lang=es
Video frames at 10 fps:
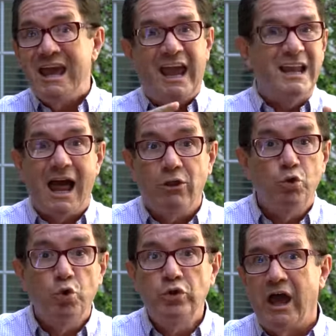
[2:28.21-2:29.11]
en la
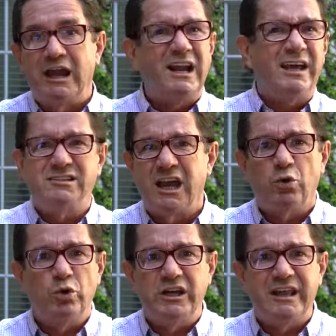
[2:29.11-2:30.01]
duda, en la
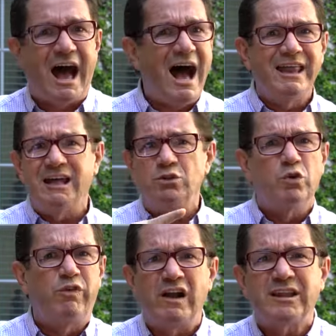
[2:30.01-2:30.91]
inseguridad, en
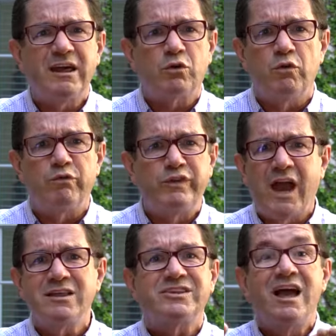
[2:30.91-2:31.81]
tu falta de
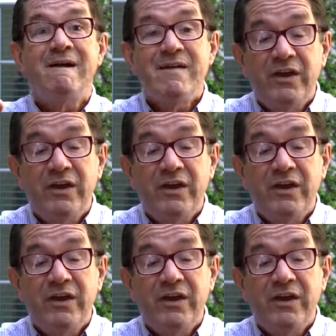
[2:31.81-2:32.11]
confianza,